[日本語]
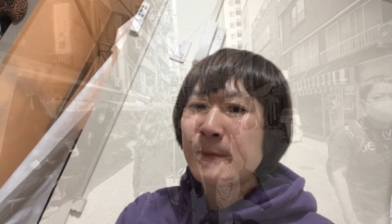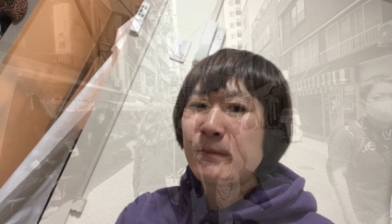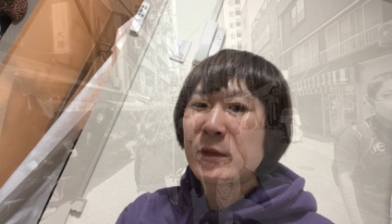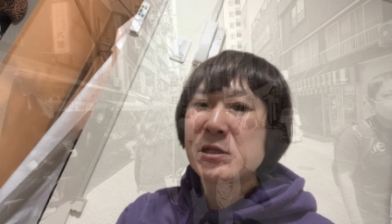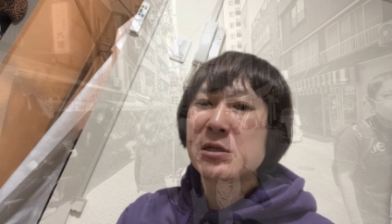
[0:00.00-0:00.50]

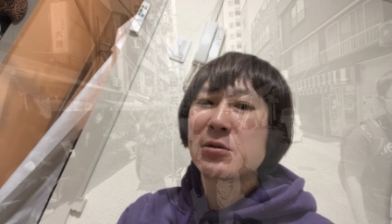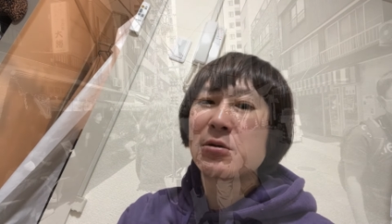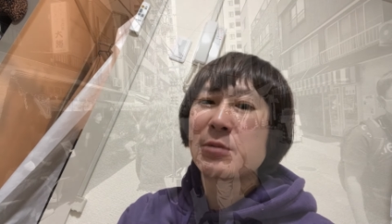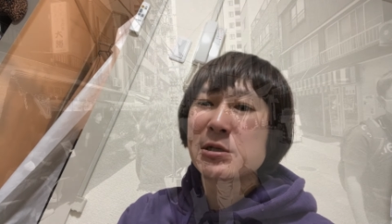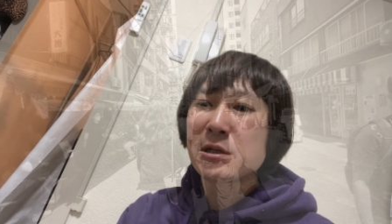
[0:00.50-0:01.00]
で
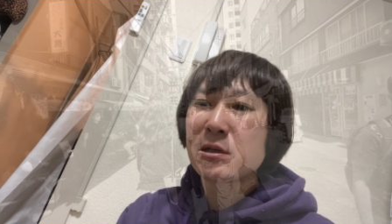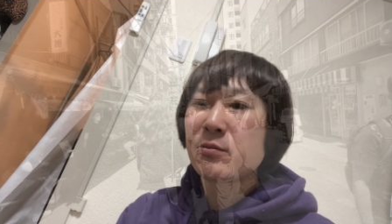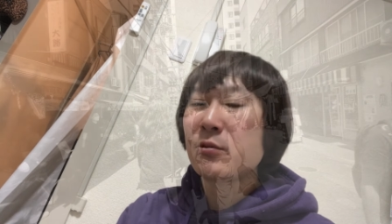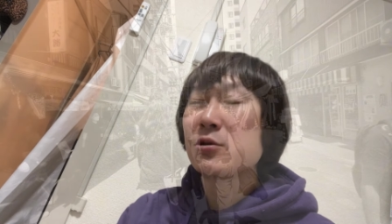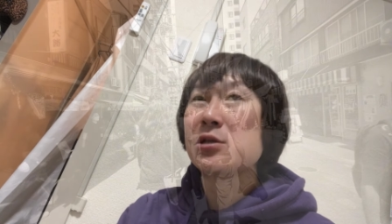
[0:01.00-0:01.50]
シングルマザーで
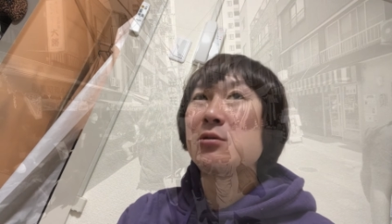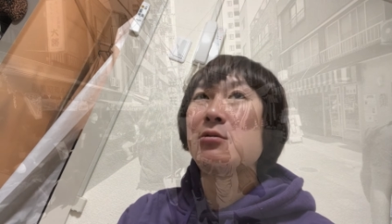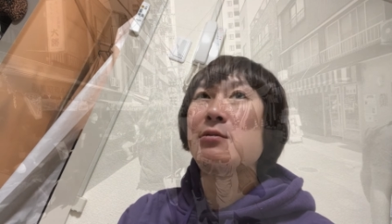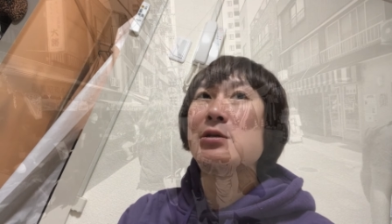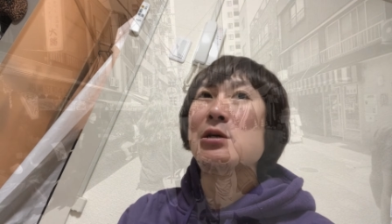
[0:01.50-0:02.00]
も
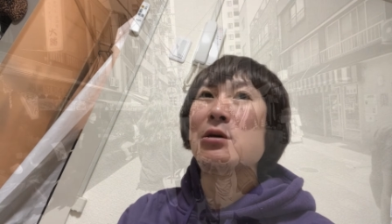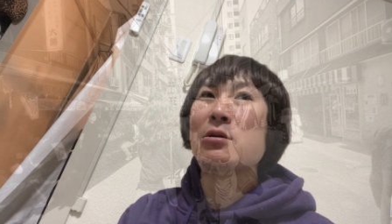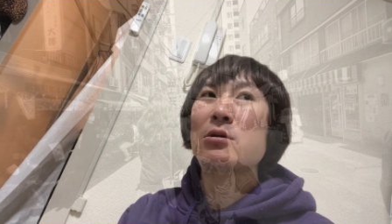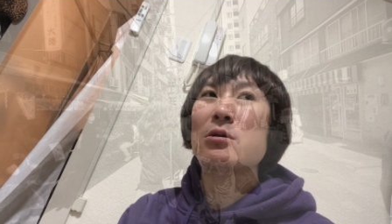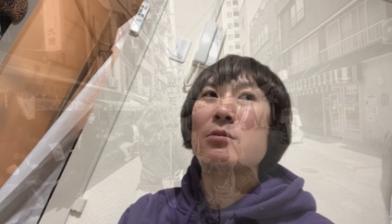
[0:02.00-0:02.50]

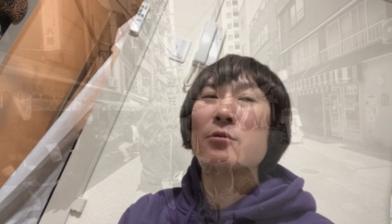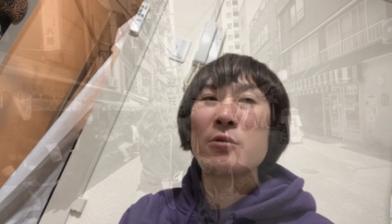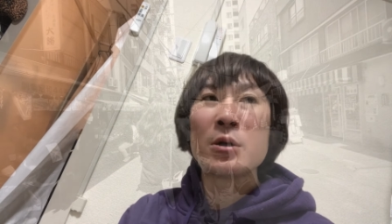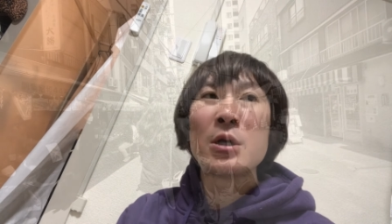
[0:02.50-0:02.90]
シングルファザーでも、